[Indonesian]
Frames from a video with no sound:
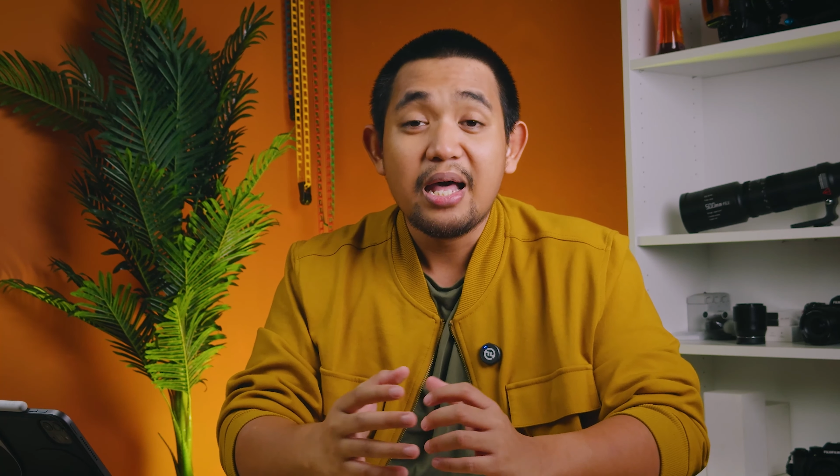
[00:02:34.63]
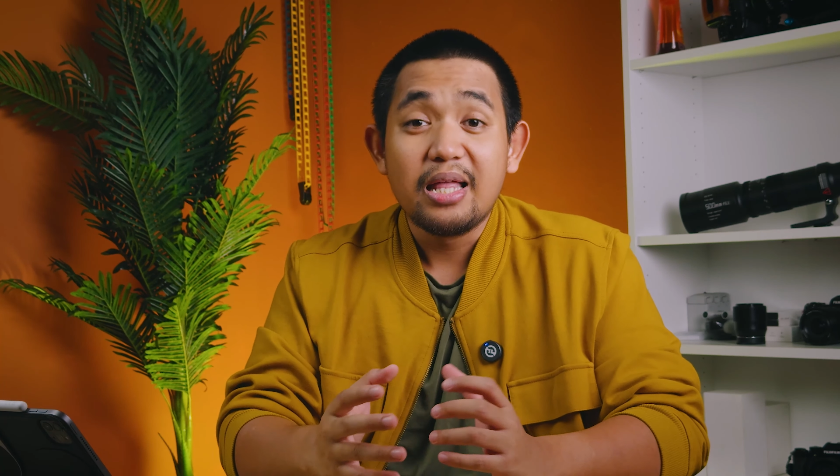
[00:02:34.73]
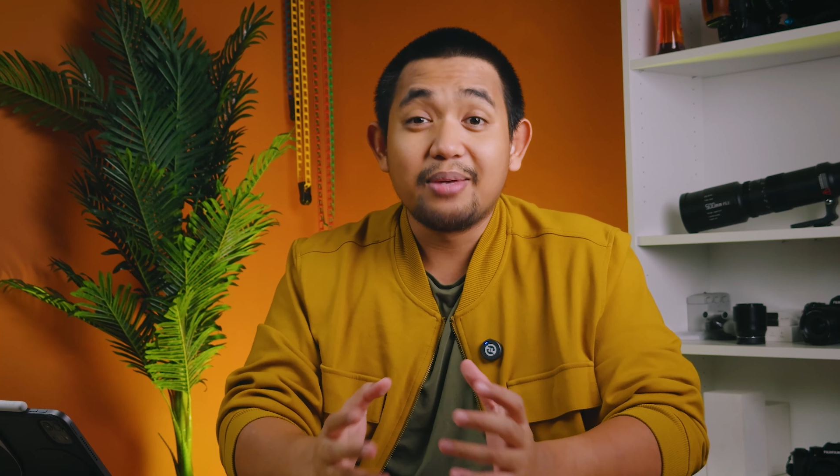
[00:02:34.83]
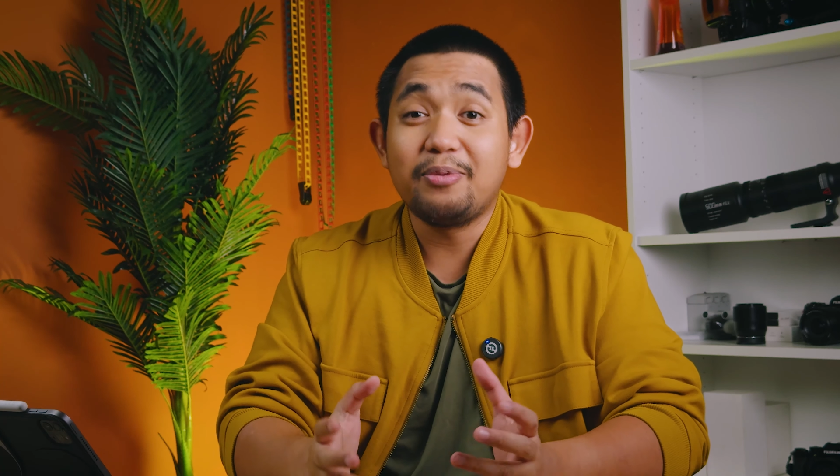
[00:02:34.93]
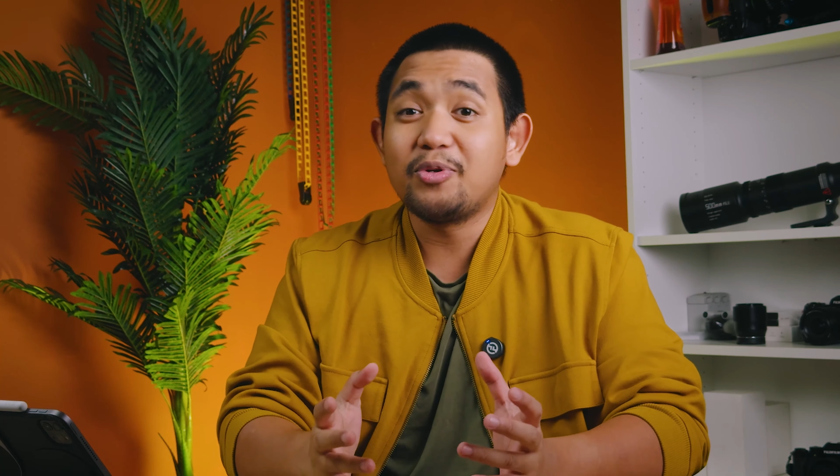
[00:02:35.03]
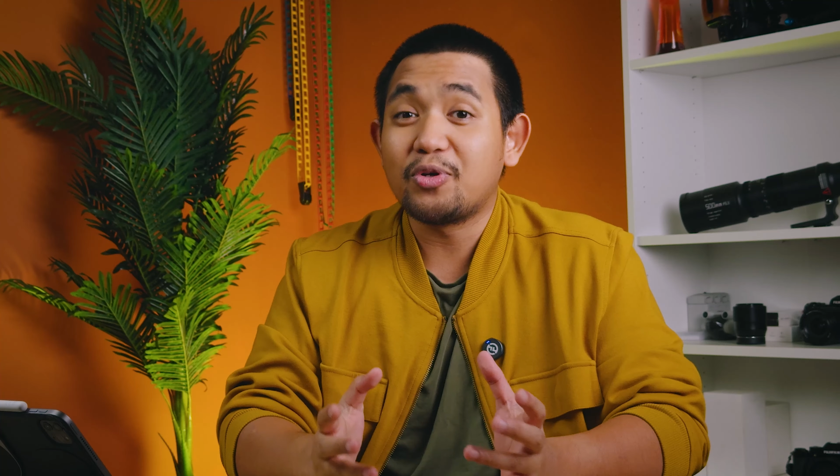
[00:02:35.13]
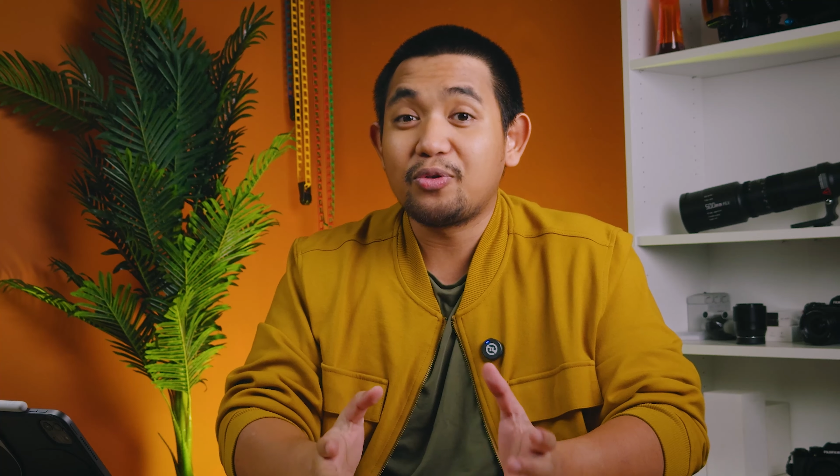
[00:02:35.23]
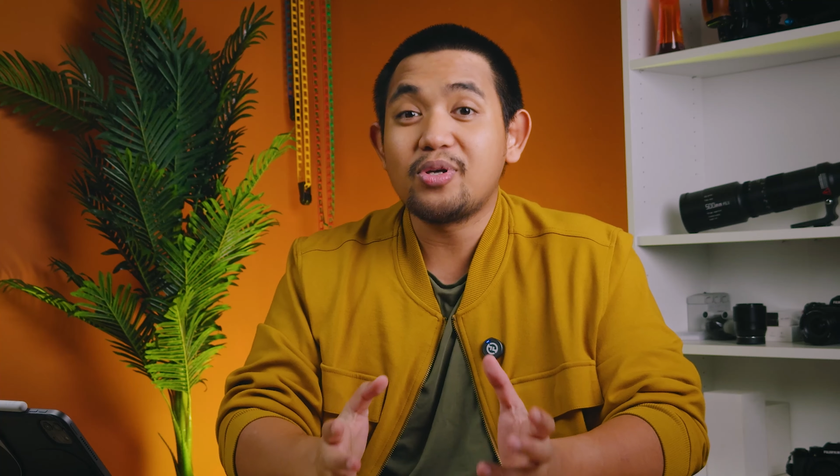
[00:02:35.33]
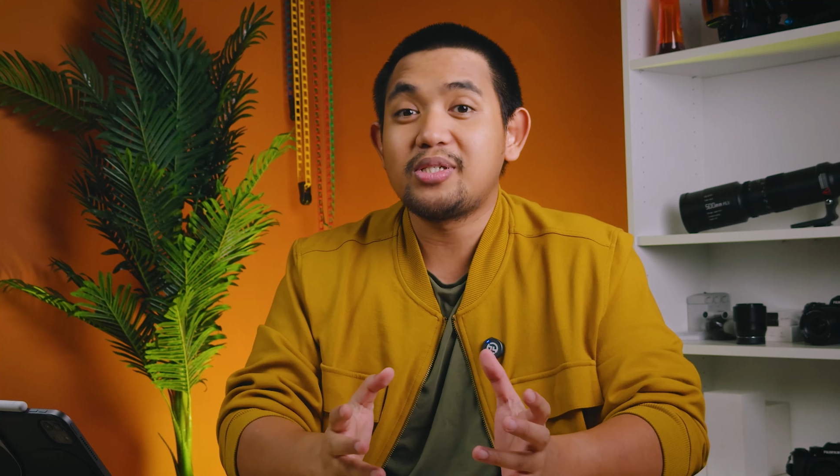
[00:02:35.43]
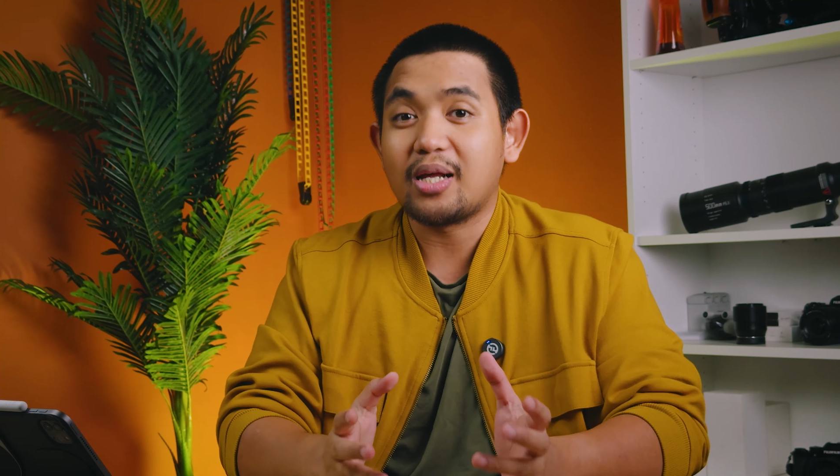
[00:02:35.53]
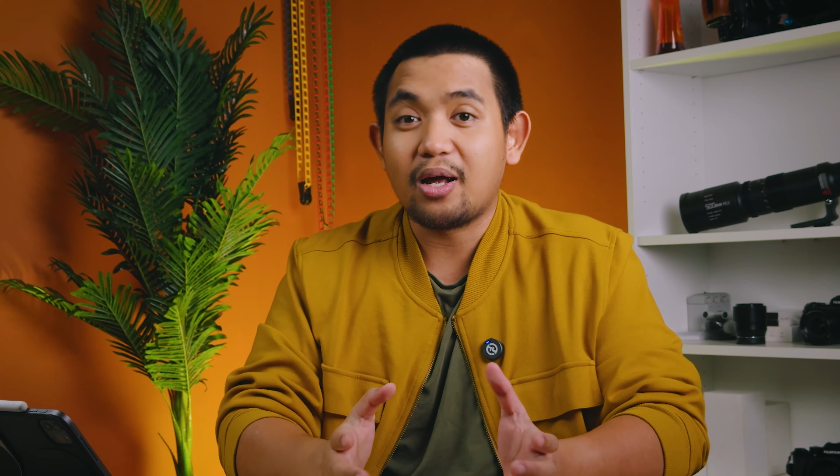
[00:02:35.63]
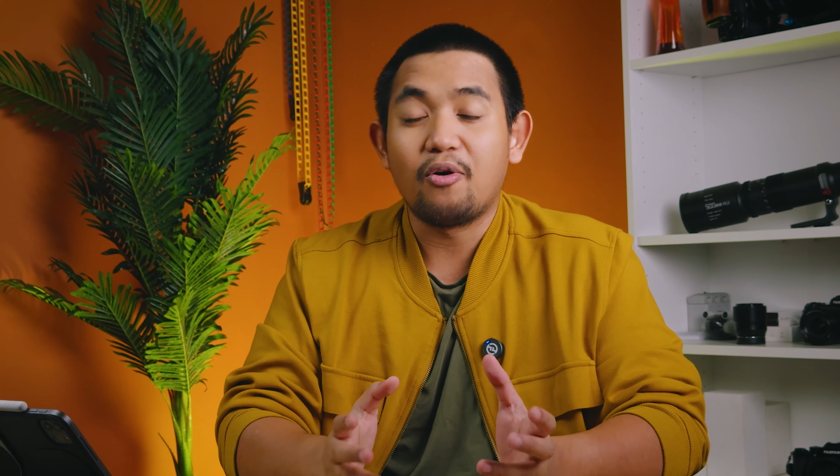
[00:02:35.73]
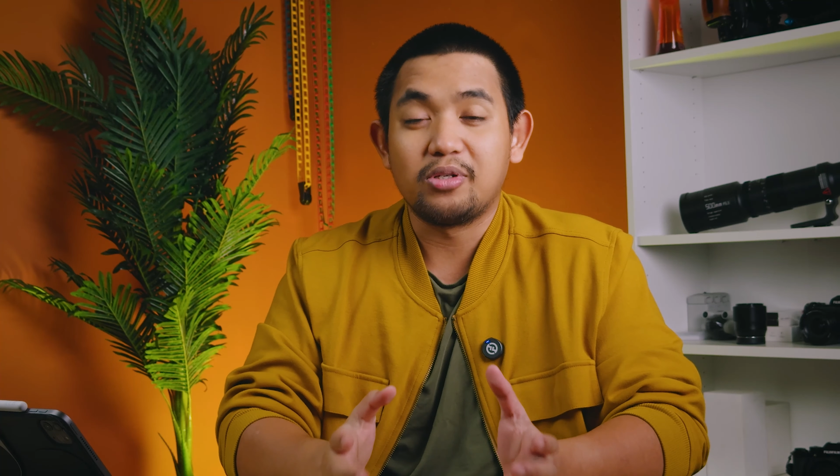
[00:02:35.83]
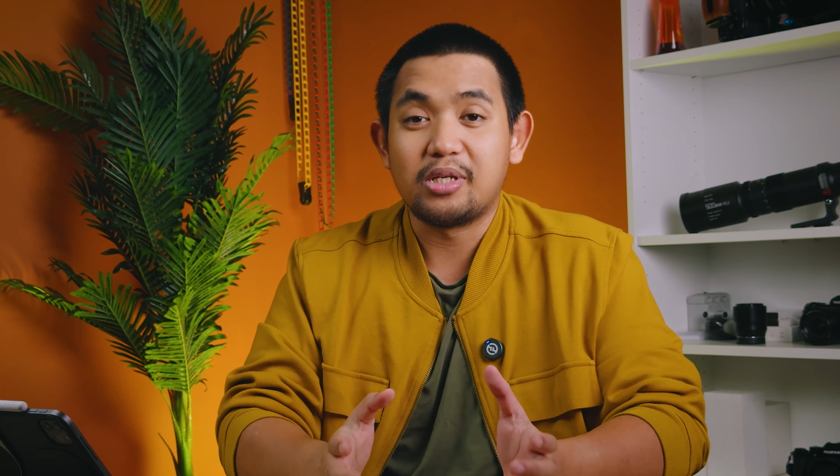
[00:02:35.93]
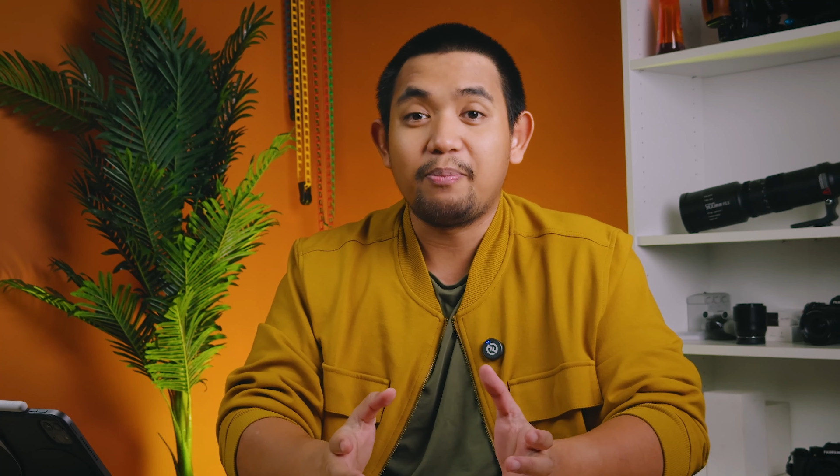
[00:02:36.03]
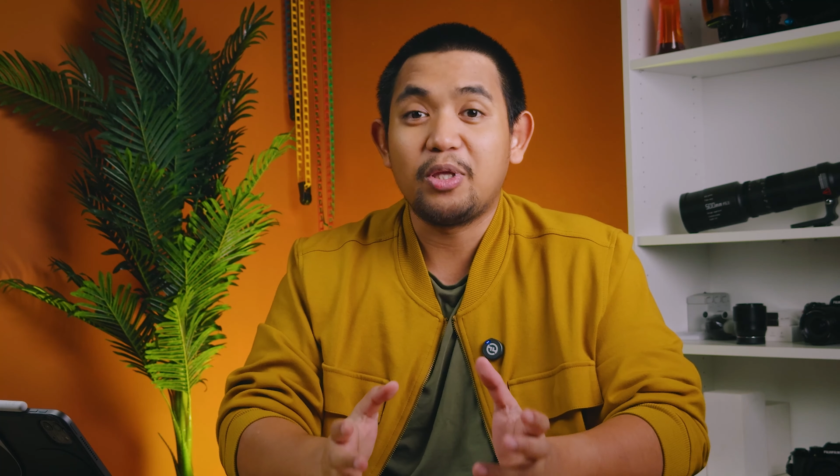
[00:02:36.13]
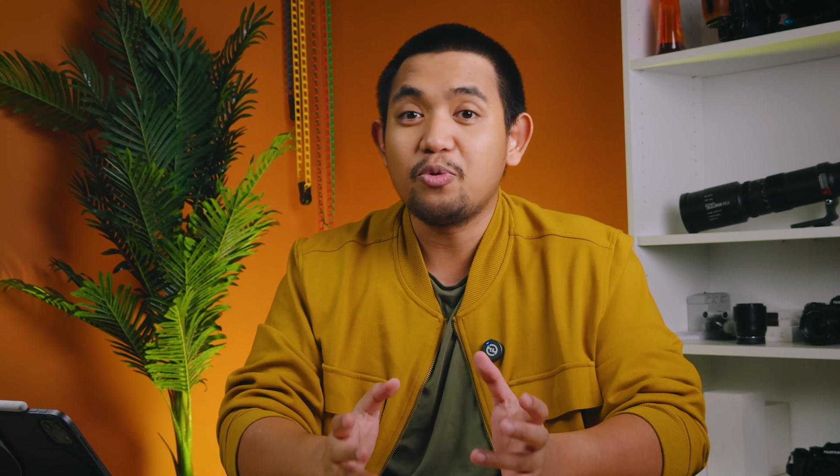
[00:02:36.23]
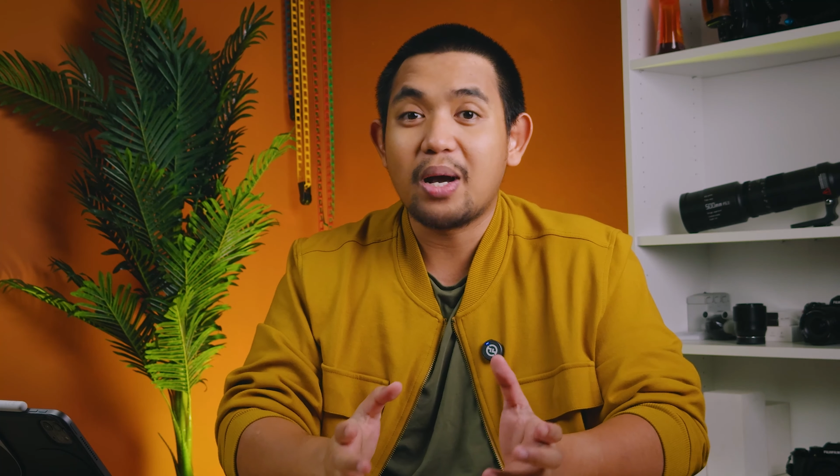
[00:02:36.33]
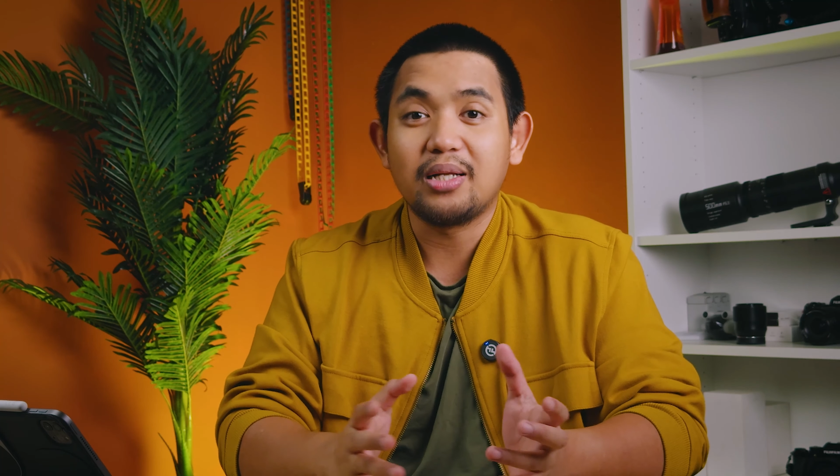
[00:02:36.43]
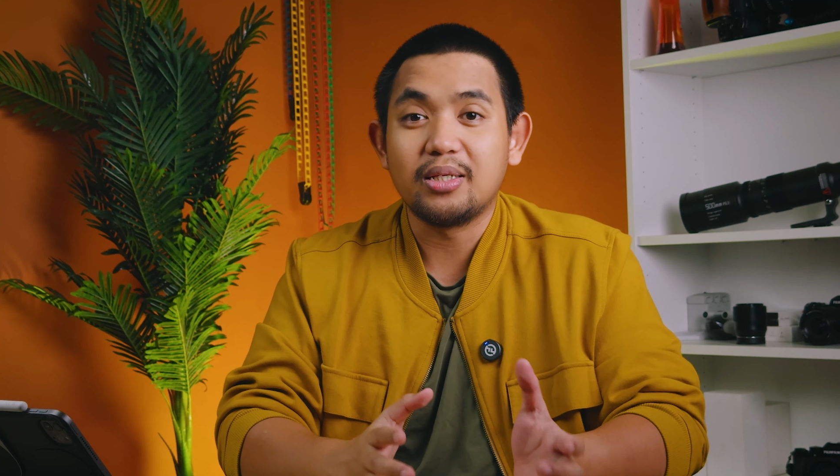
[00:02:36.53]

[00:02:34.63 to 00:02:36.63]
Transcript: Tapi menurut gue secara konsep itu bakal